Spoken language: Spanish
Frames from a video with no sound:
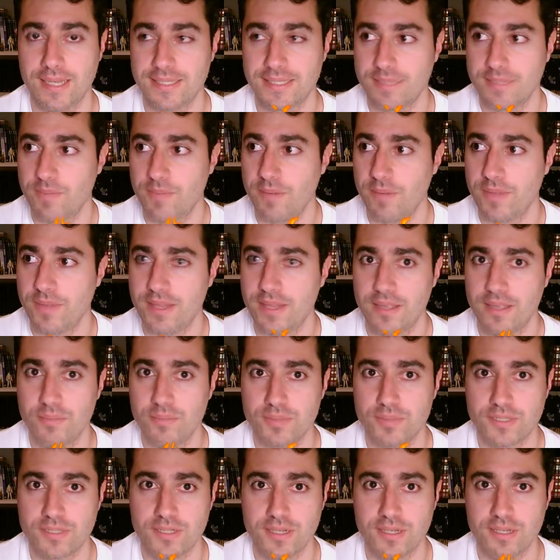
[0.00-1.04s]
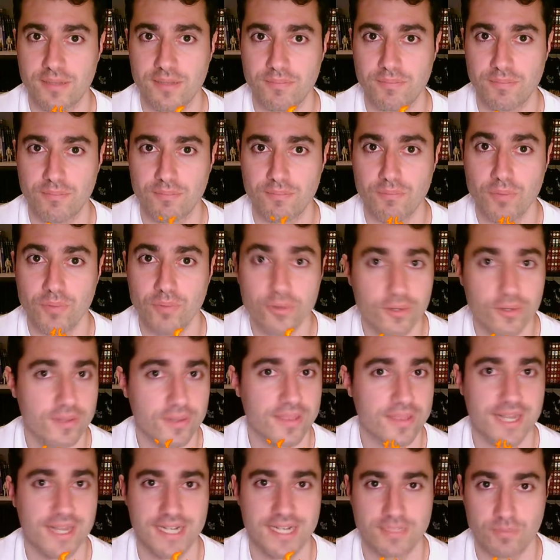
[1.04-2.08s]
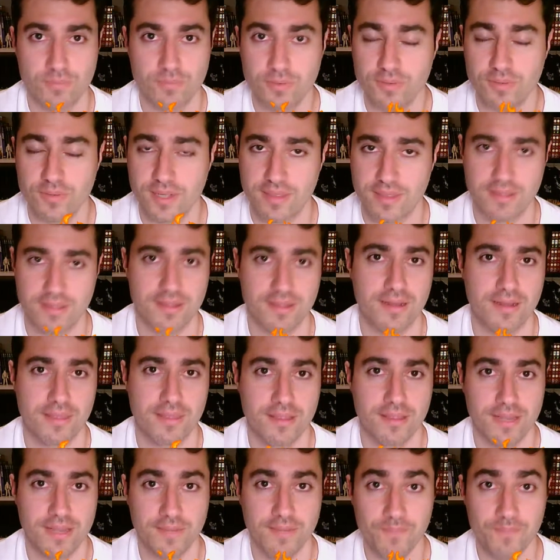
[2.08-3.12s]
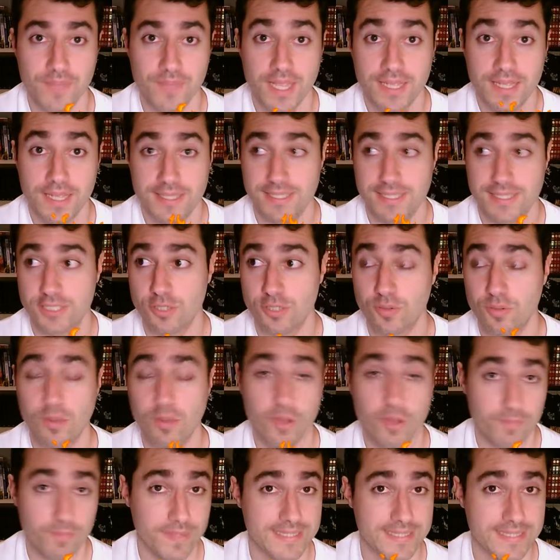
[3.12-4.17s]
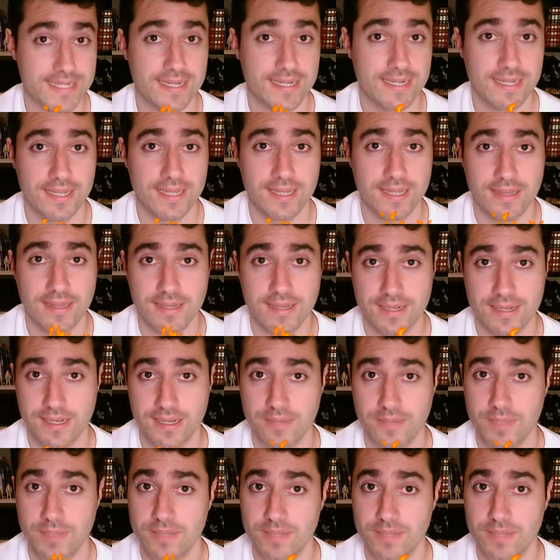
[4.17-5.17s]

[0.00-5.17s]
es simplemente, pues, bug tras bug, etcétera, etcétera. Y esos juegos pasan el DRM